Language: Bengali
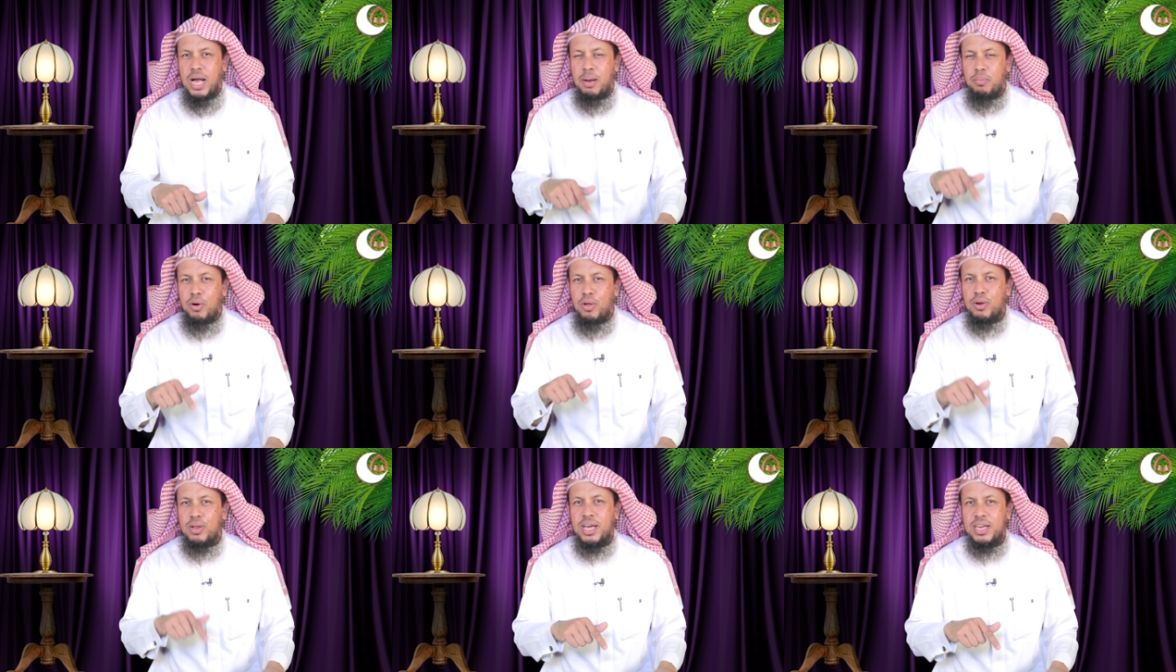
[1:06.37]

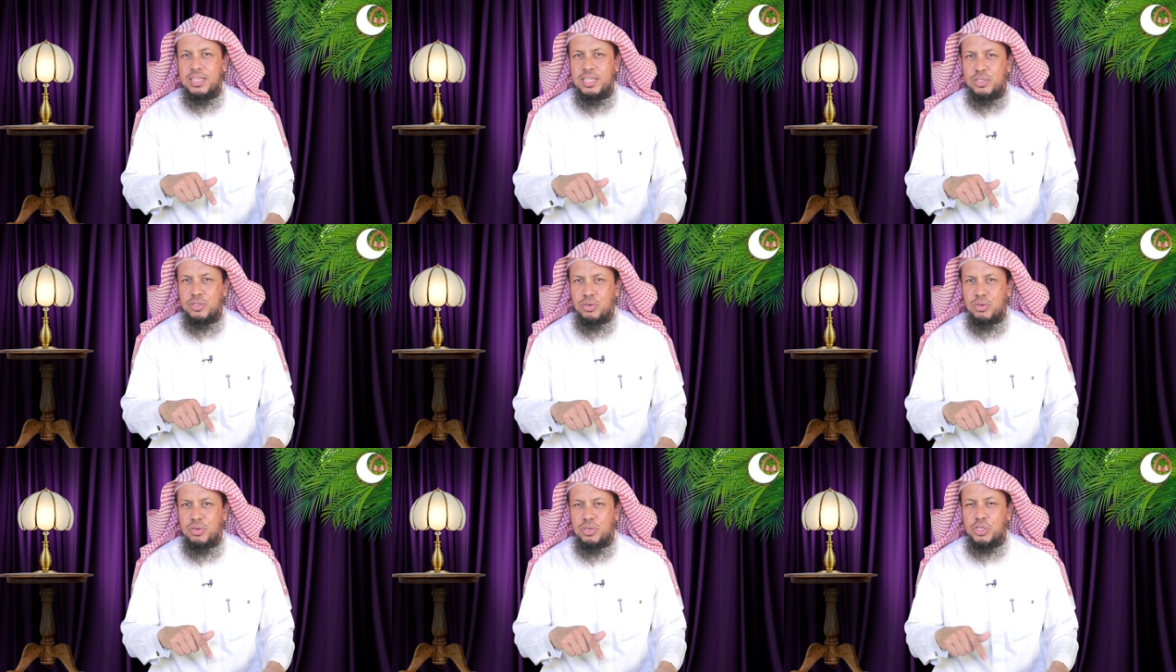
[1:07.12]
আমলকারীদের
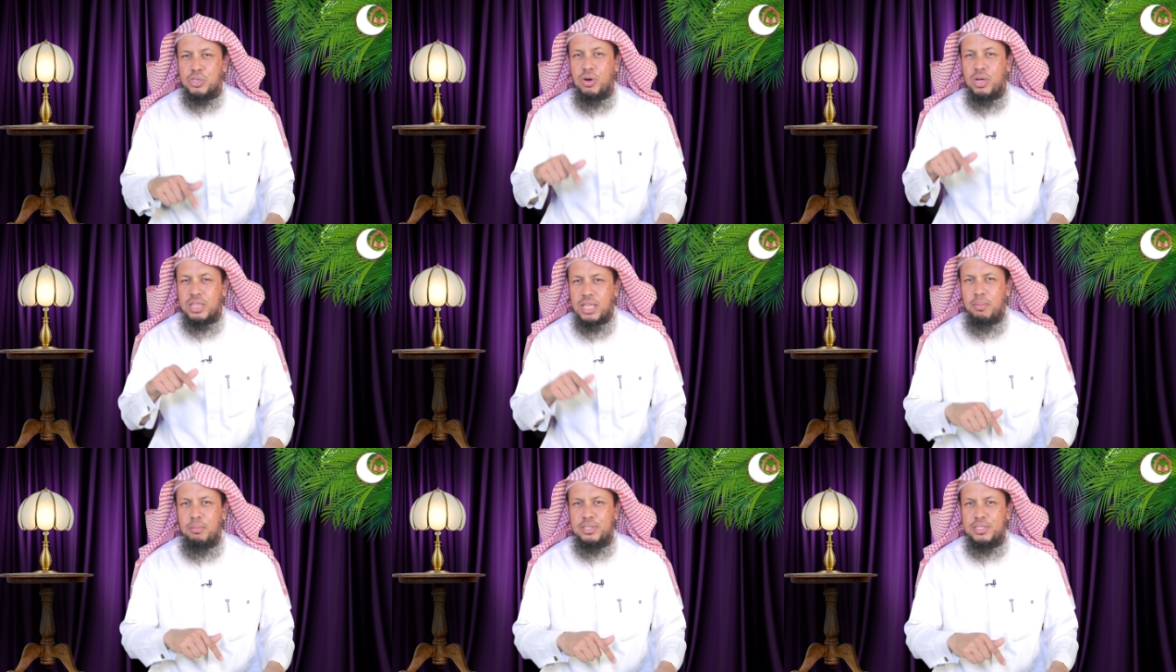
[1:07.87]
জন্য সৎ
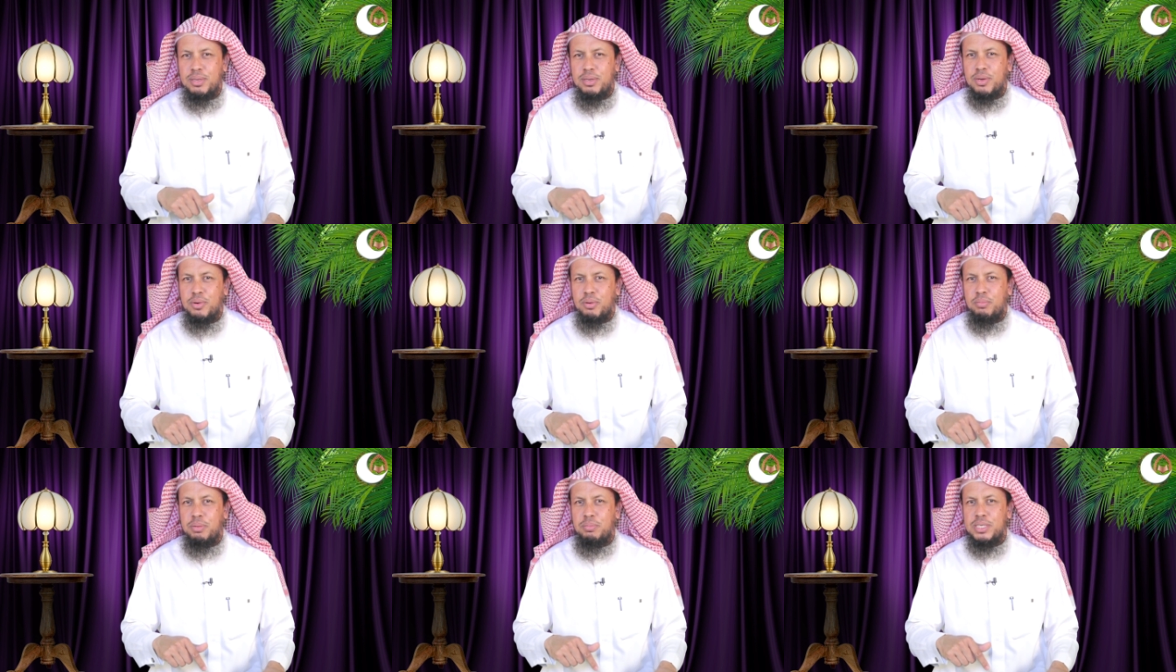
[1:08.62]
আমল যে
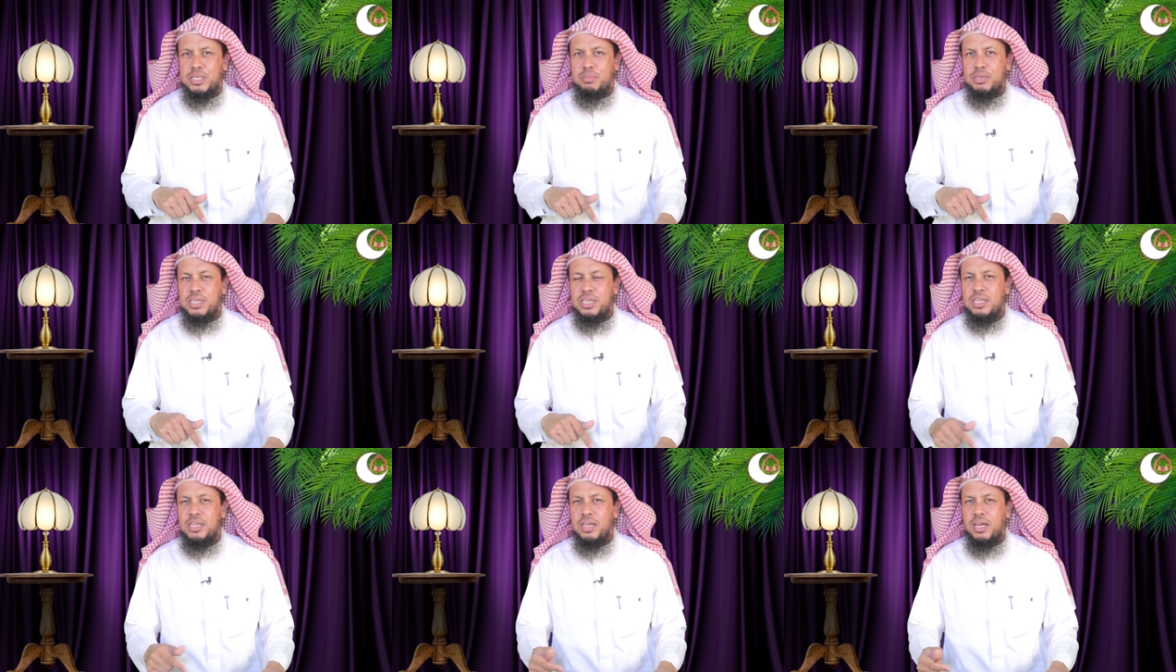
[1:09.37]
করবে বেশি বেশি
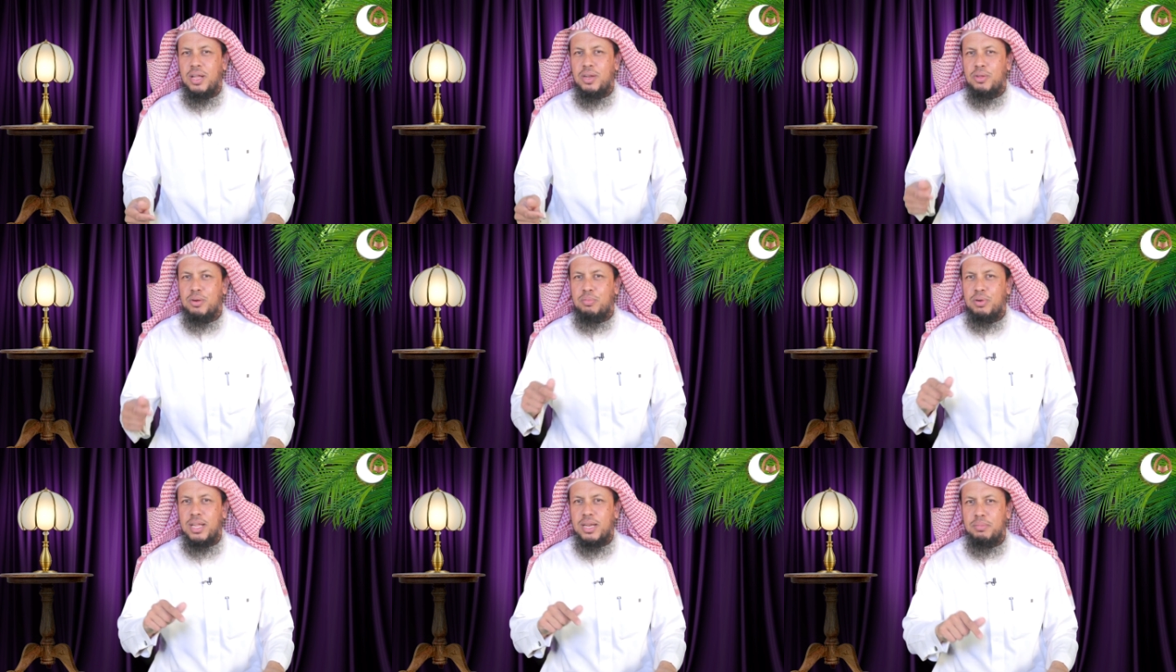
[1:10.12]
আল্লাহ
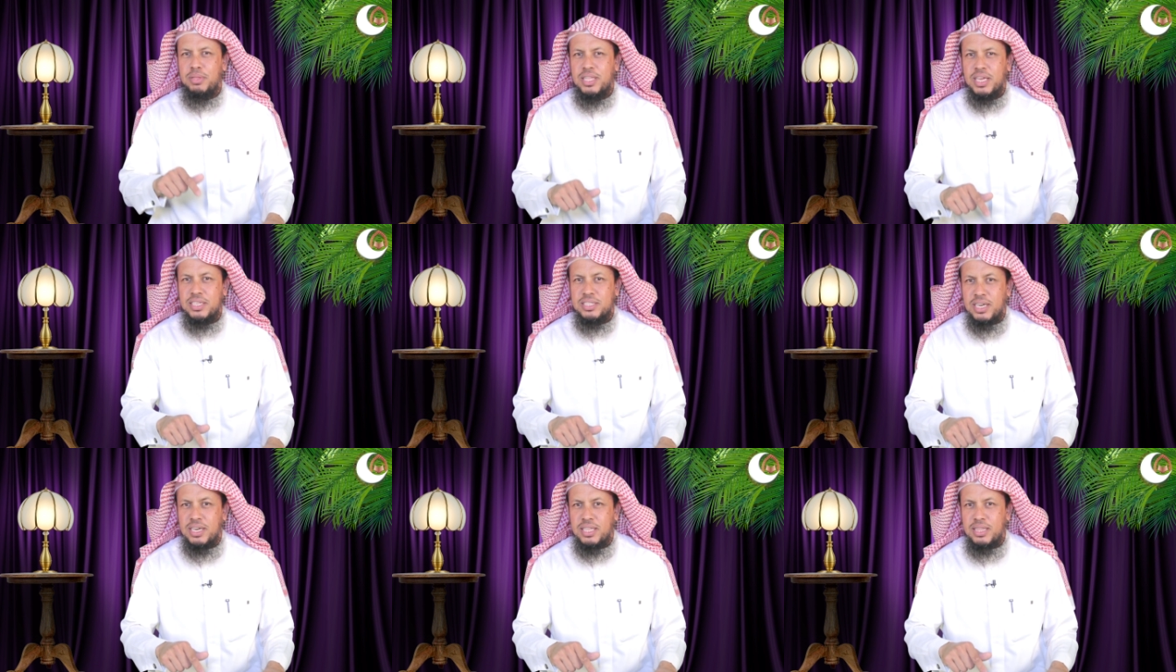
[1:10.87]
রবুল্লা আলমিন তাকে
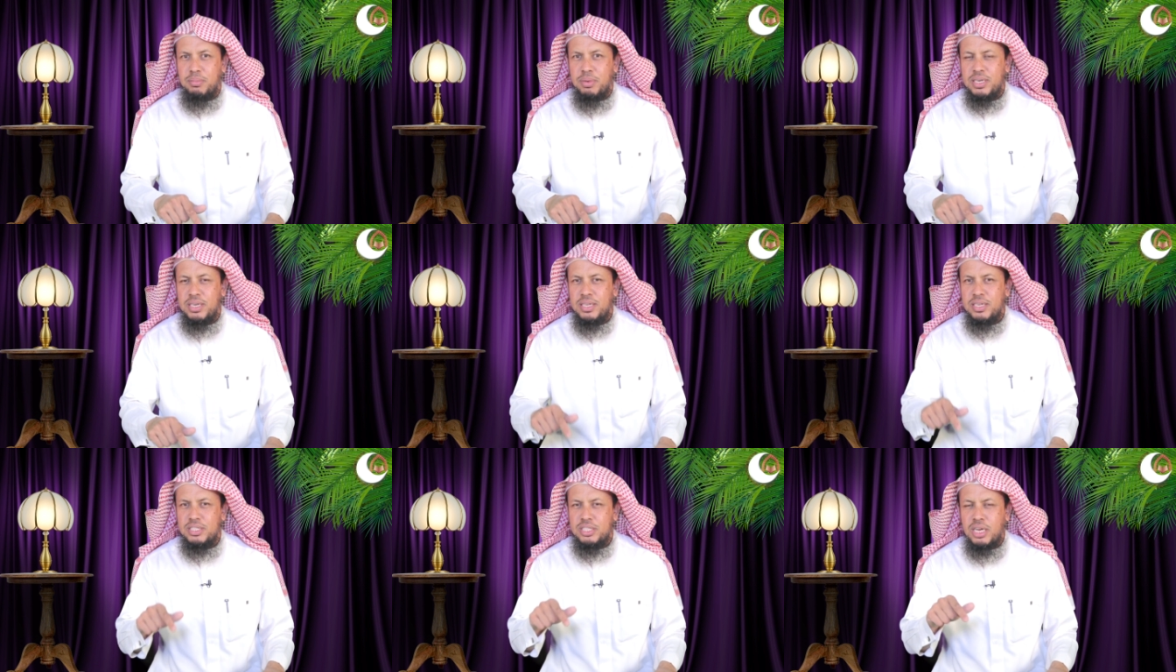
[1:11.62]
জান্নাত দিবেন
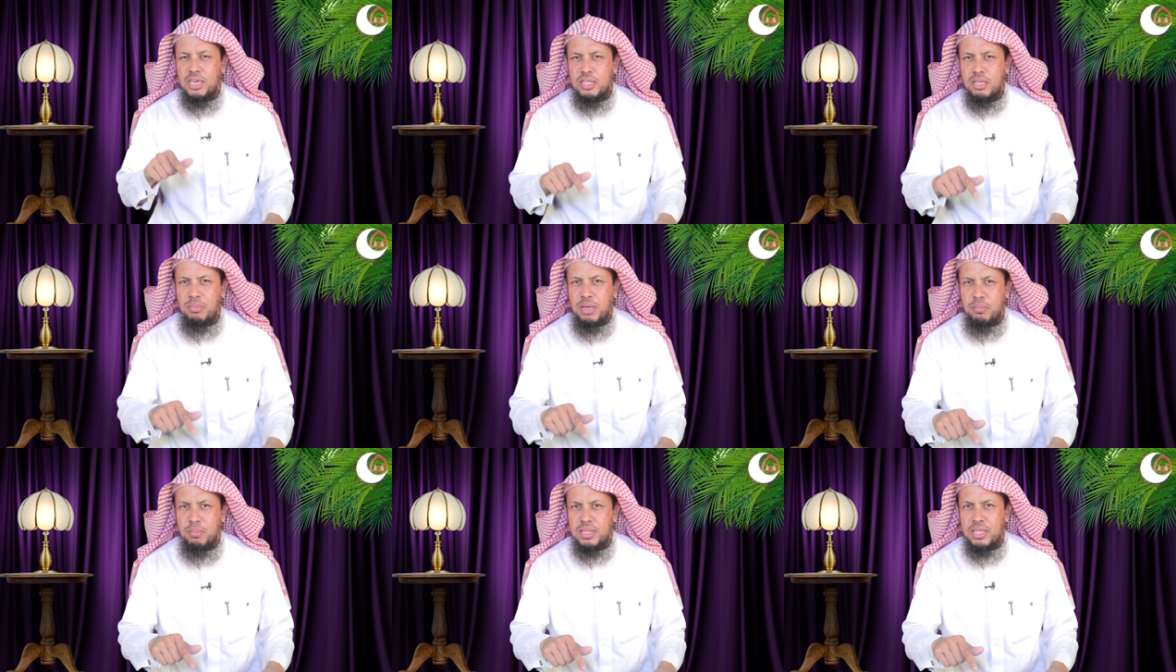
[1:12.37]
জান্নাতের
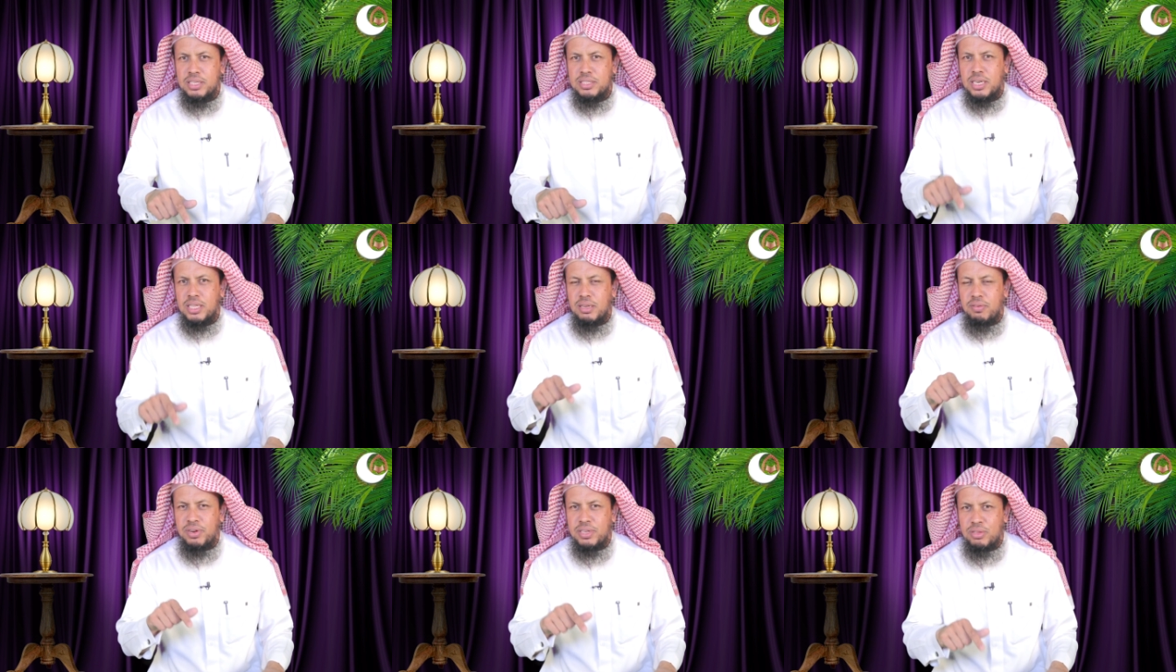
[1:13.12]
মেহমানদারি
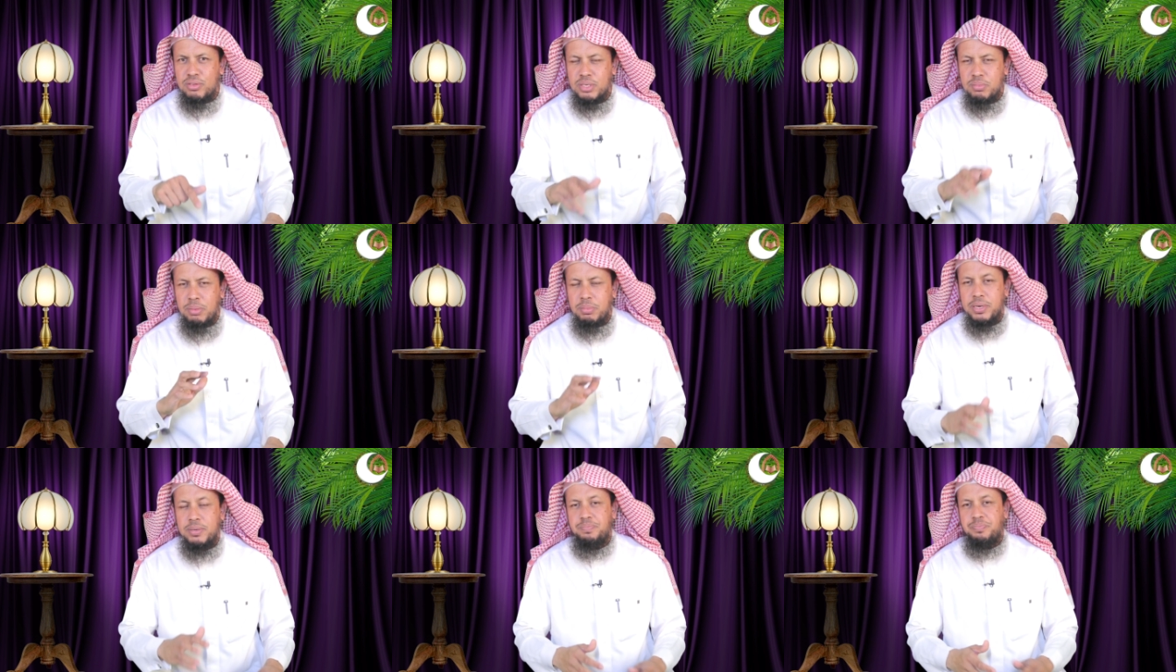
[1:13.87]
জান্নাতের ফেরদাউসে
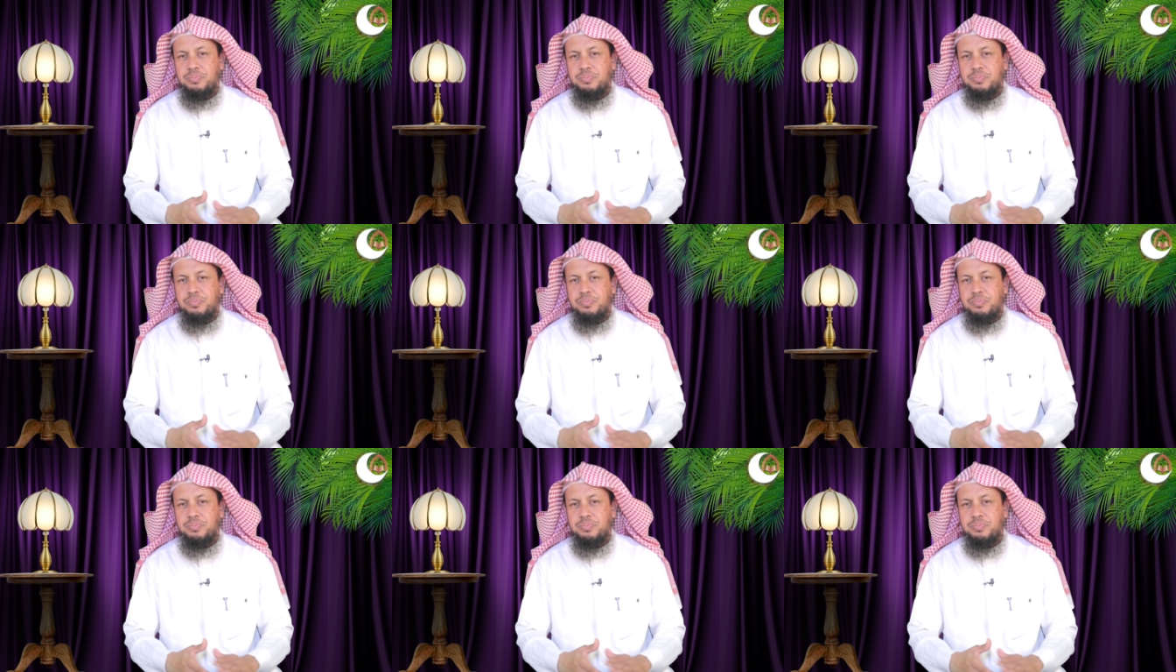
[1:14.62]
পাবেন